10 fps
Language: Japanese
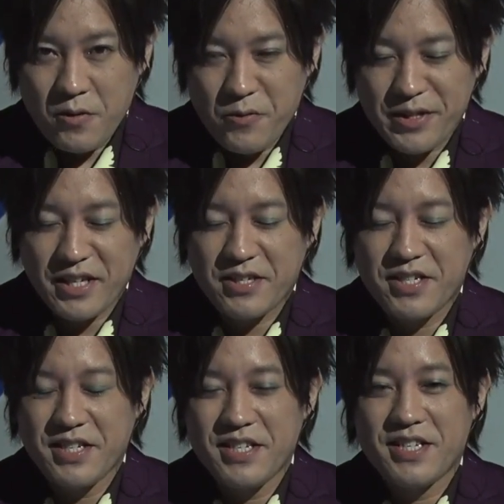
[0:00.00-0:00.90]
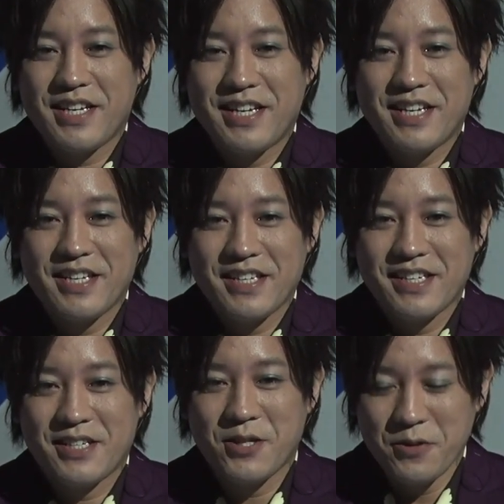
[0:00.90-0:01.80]
私
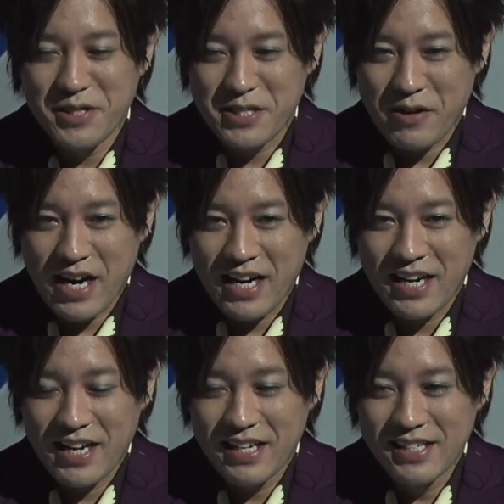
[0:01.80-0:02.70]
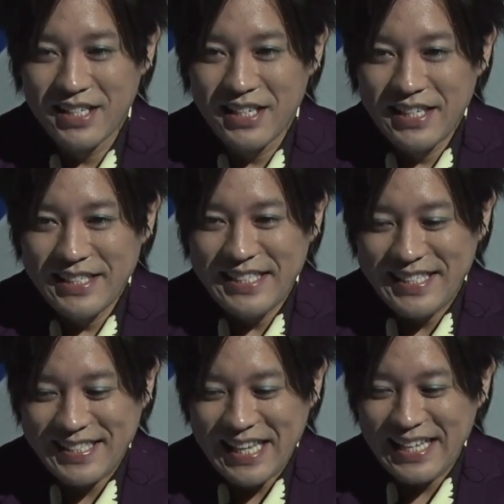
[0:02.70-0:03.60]
松陰寺は日
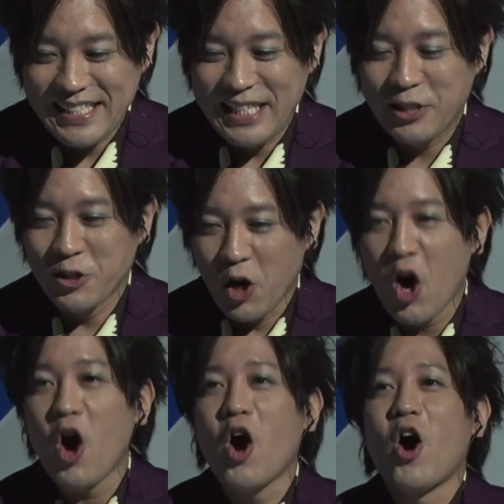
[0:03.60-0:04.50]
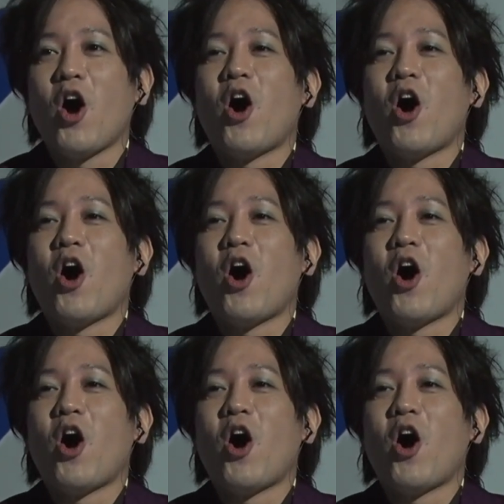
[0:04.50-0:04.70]
産リーフを